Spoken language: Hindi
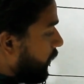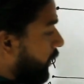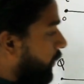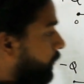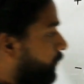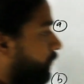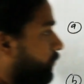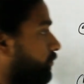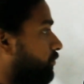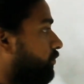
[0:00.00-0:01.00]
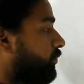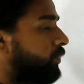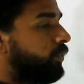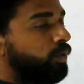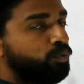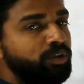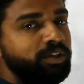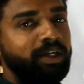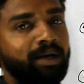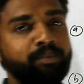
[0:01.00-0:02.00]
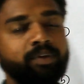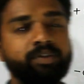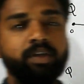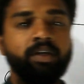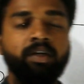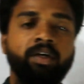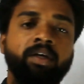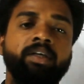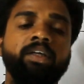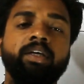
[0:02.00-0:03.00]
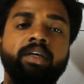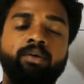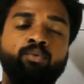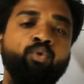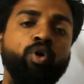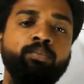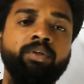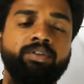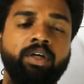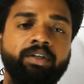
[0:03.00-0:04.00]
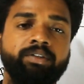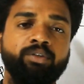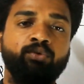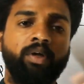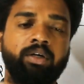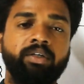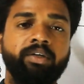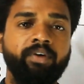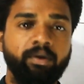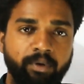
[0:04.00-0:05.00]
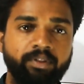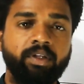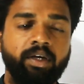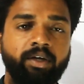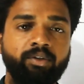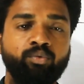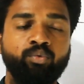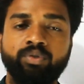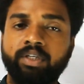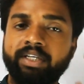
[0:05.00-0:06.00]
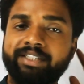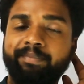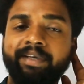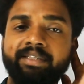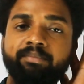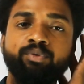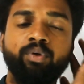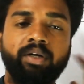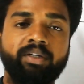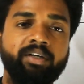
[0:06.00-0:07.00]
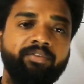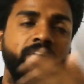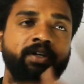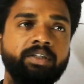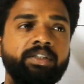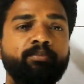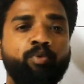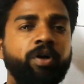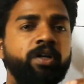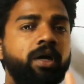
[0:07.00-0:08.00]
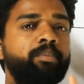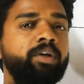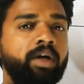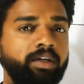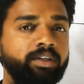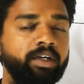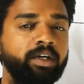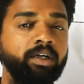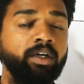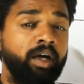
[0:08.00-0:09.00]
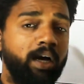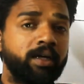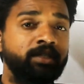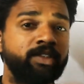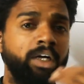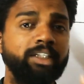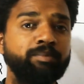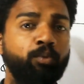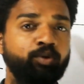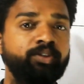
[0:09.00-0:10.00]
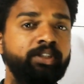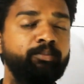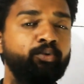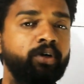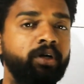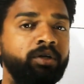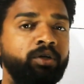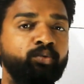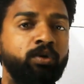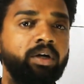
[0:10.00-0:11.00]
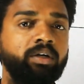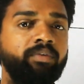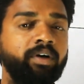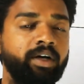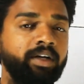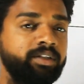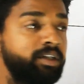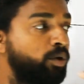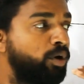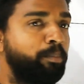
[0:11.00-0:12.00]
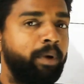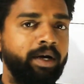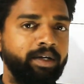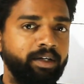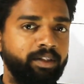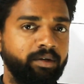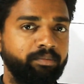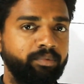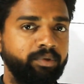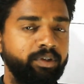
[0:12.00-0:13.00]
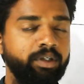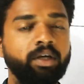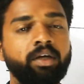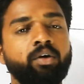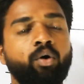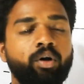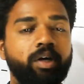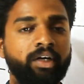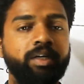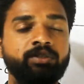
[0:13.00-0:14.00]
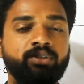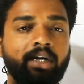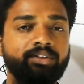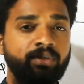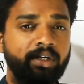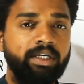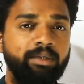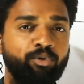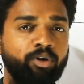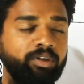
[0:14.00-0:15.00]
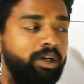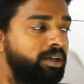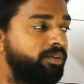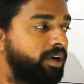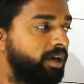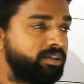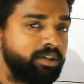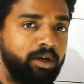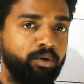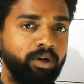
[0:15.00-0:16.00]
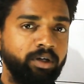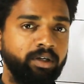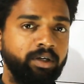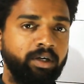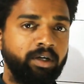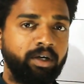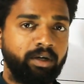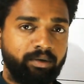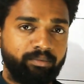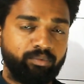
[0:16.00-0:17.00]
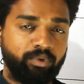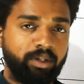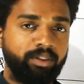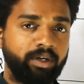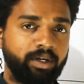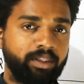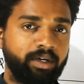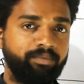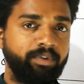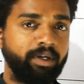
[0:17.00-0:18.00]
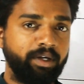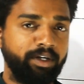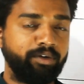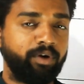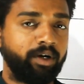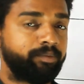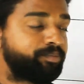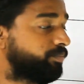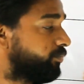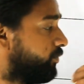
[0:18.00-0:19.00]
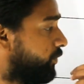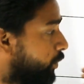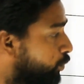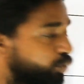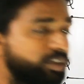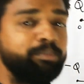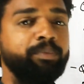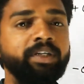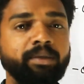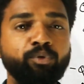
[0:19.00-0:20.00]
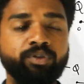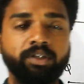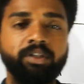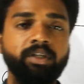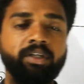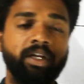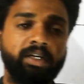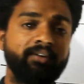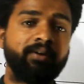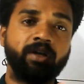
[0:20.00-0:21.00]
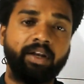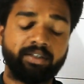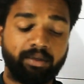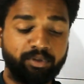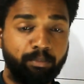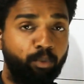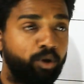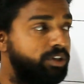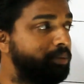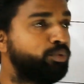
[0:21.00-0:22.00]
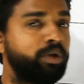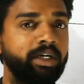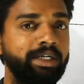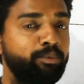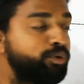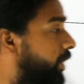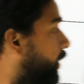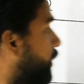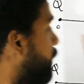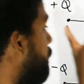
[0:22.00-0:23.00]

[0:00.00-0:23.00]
क्लियर है तो इससे क्या पता चला कि कोई भी चार्ज का जो इलेक्ट्रिक फील्ड बनता है तो उसके स्पेस में जो इलेक्ट्रिक फील्ड किसी पॉइंट का आप निकालिएगा अगर चार्ज पॉजिटिव होगा तो इलेक्ट्रिक फील्ड का डायरेक्शन क्या होगा बाहर की तरफ ठीक है और अगर चार्ज नेगेटिव होगा तो इलेक्ट्रिक फील्ड का डायरेक्शन क्या होगा अंदर की तरफ ठीक है इनवर्ट तो सिंपली ये बोल सकते हैं कि इलेक्ट्रिक फील्ड का डायरेक्शन हमेशा पॉजिटिव टू नेगेटिव होता है